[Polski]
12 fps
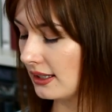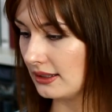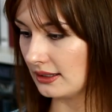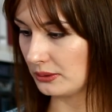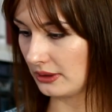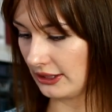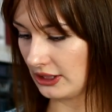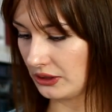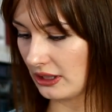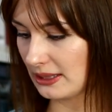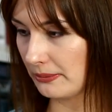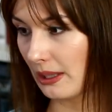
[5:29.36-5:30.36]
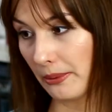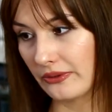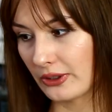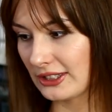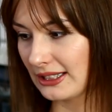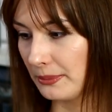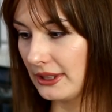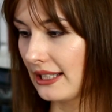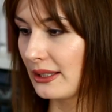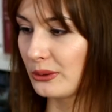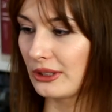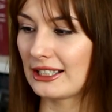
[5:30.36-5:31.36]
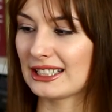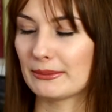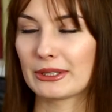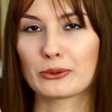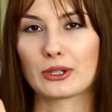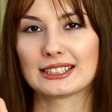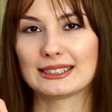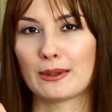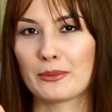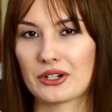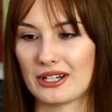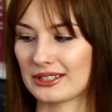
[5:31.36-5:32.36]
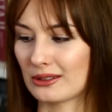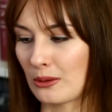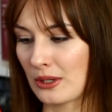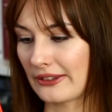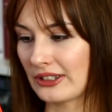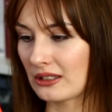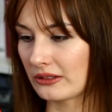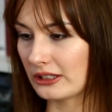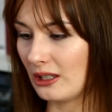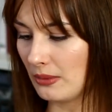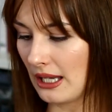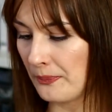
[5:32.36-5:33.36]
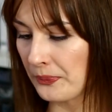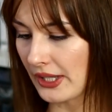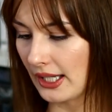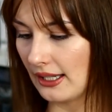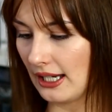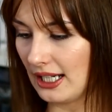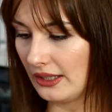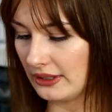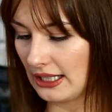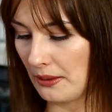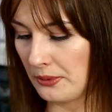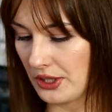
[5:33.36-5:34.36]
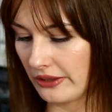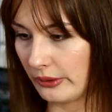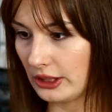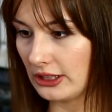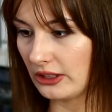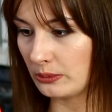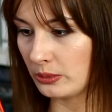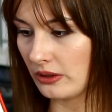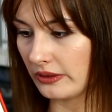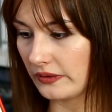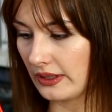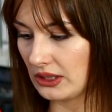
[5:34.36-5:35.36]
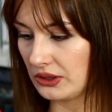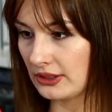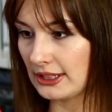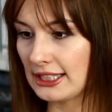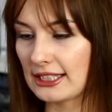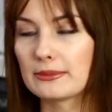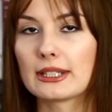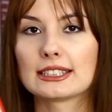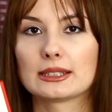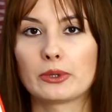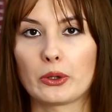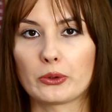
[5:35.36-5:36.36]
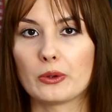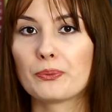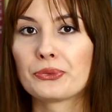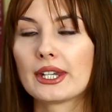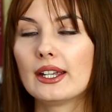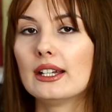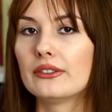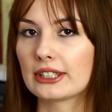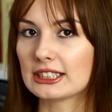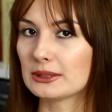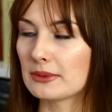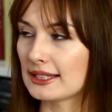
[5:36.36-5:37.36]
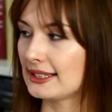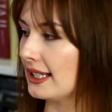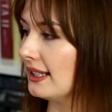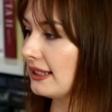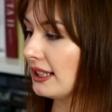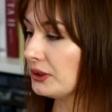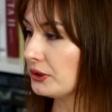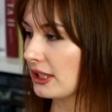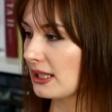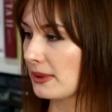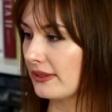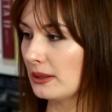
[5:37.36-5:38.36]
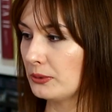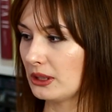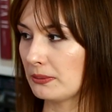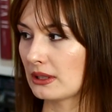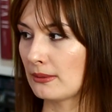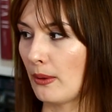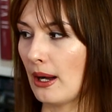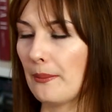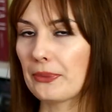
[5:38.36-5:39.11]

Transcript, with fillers: E, tutaj gdzieś to na pewno jest napisane, tutaj na samej okładce mamy, że jest to laureat Nagrody Nobla, ale wydaje mi się, że właśnie to było w 2017 roku. W każdym razie ta książka naprawdę mi się podobała.